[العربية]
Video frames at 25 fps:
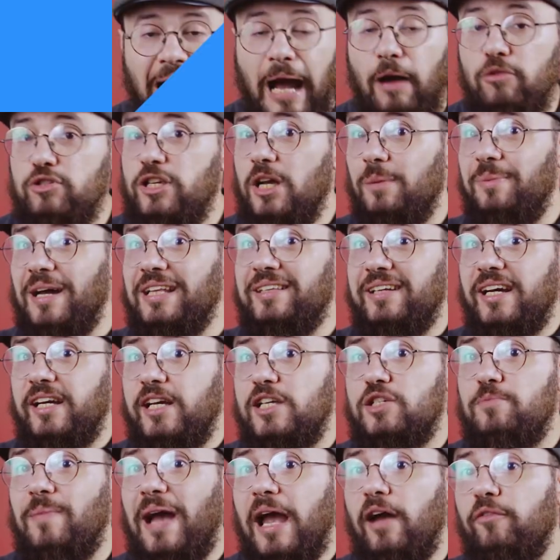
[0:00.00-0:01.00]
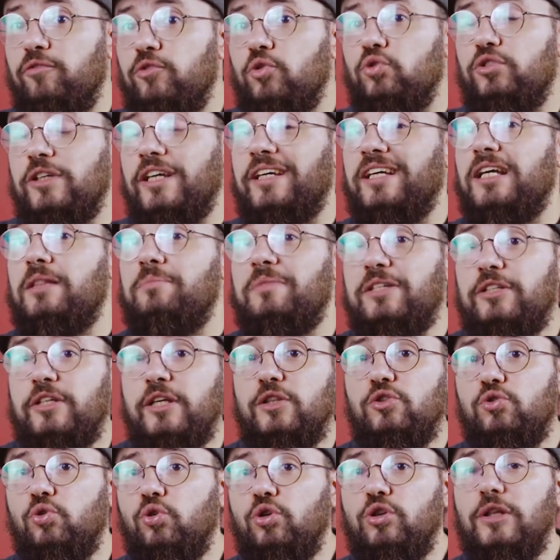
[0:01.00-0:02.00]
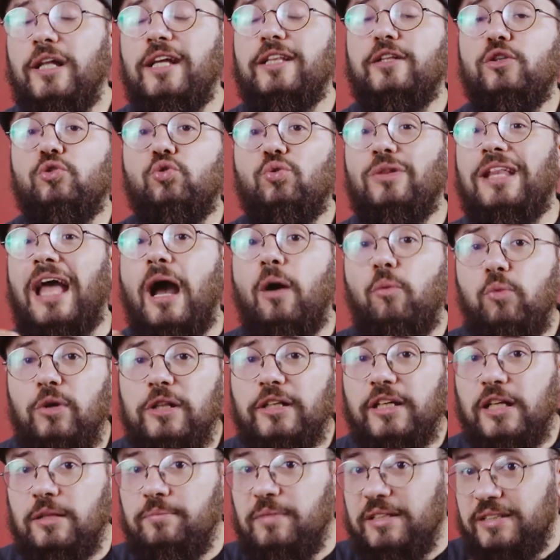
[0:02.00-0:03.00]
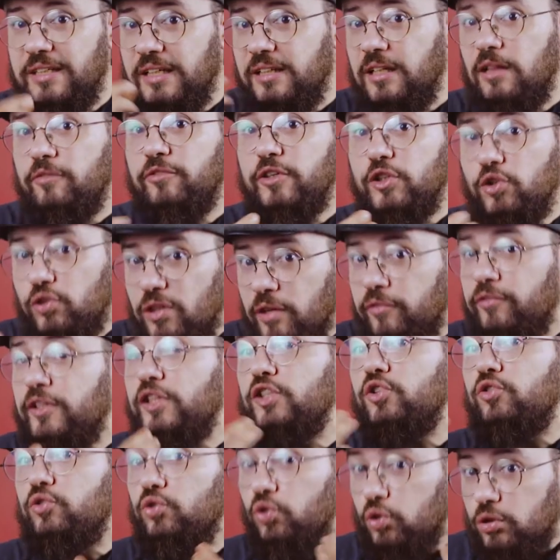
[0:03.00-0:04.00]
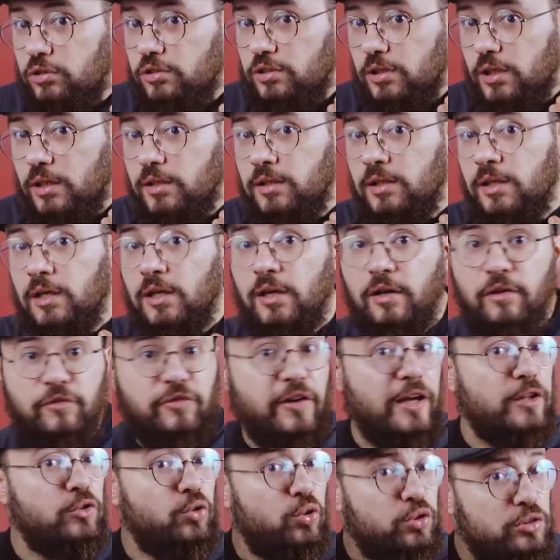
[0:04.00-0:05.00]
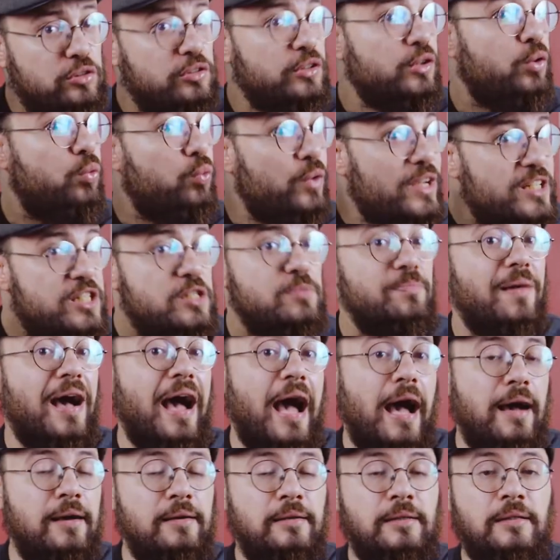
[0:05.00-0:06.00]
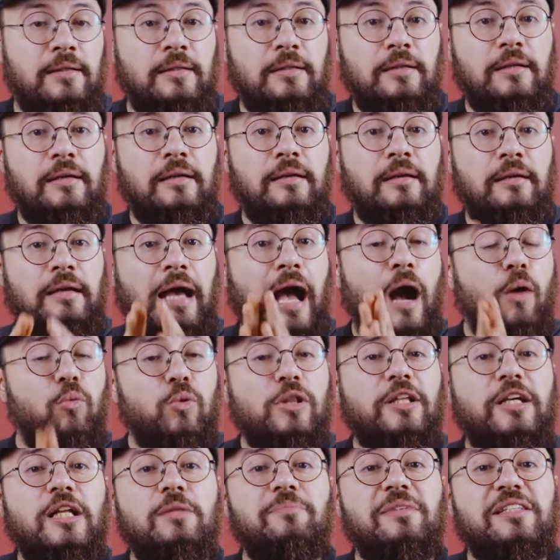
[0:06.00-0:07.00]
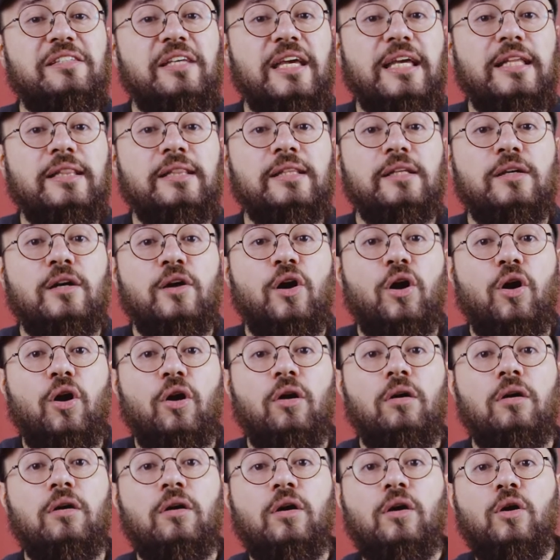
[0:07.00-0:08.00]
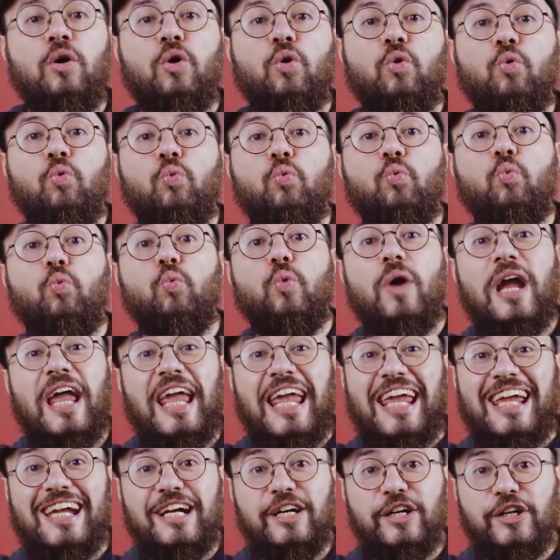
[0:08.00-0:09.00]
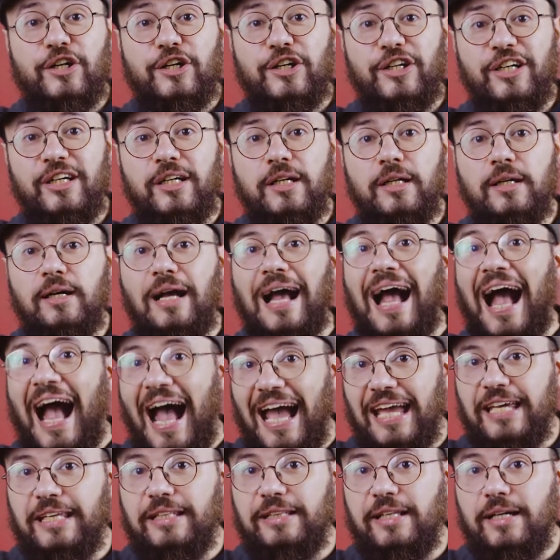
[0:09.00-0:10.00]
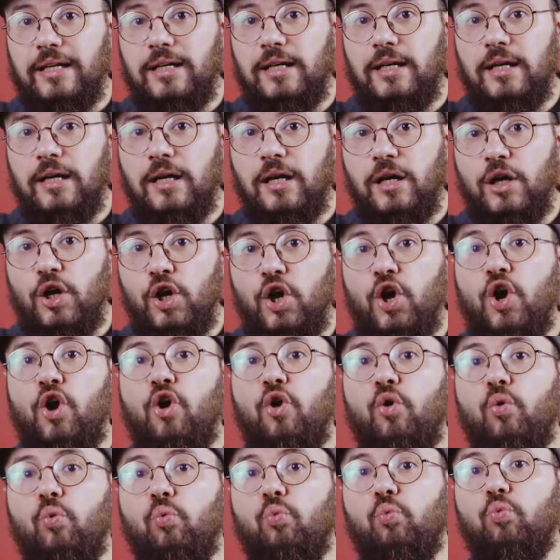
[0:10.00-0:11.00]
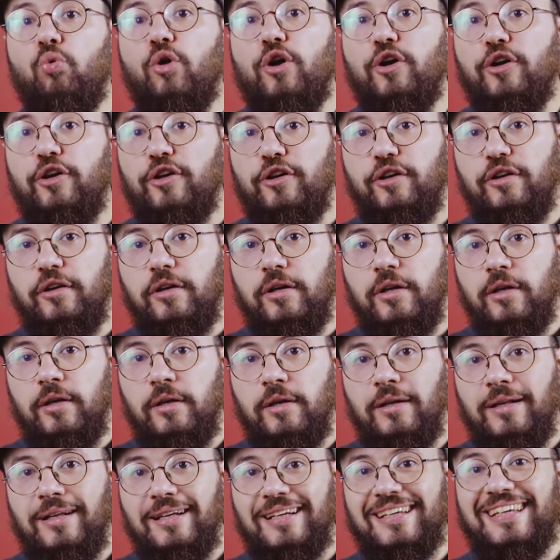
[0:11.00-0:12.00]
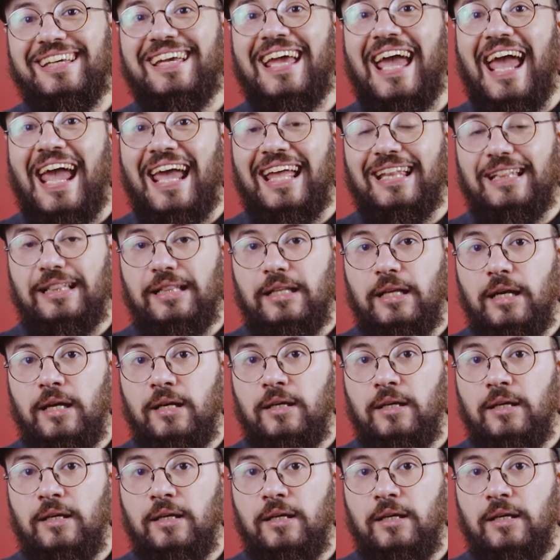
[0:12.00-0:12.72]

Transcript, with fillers: عاوزك بقى تركز معايا في نطق الكلمتين دول لان دول اول كلمتين الفيديو ده فيديو نطق فنطق واسمع اول كلمتين where اين were كان